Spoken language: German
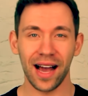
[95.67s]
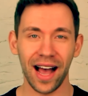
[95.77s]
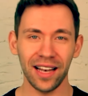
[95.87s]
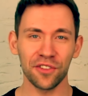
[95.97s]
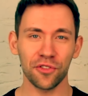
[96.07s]

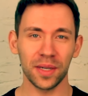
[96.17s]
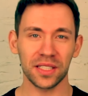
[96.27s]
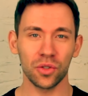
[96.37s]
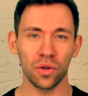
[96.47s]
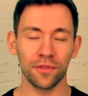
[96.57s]
Alle
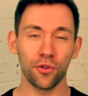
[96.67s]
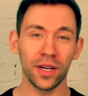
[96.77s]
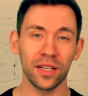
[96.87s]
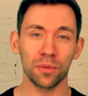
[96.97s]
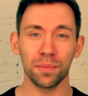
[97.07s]
Informationen,
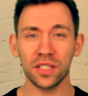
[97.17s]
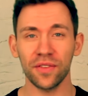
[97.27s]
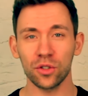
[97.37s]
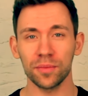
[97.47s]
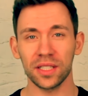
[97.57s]
wohin und bis
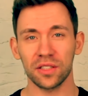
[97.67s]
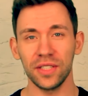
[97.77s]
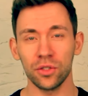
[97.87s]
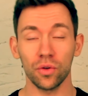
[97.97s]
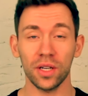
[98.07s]
wann du mir das
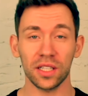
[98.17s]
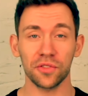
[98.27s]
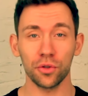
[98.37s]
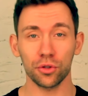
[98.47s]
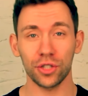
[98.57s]
Video oder
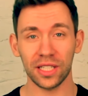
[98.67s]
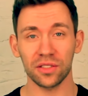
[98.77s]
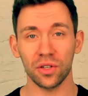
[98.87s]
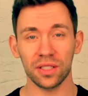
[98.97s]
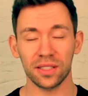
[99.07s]
das Foto
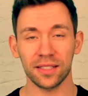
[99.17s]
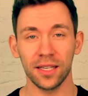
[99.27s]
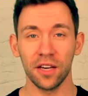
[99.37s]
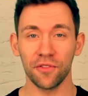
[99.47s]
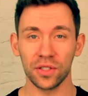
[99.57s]
schicken solltest,
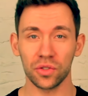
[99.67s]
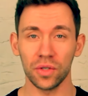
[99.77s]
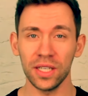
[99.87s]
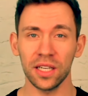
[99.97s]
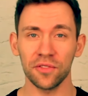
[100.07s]
findest du
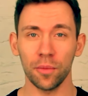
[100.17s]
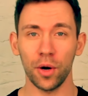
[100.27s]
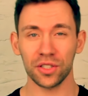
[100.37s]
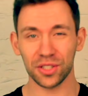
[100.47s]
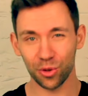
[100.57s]
in der
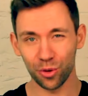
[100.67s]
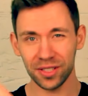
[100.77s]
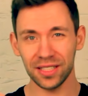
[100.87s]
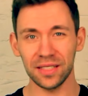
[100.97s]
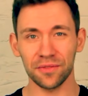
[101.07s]
Infobox
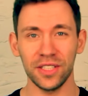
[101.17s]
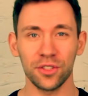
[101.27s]
unter diesem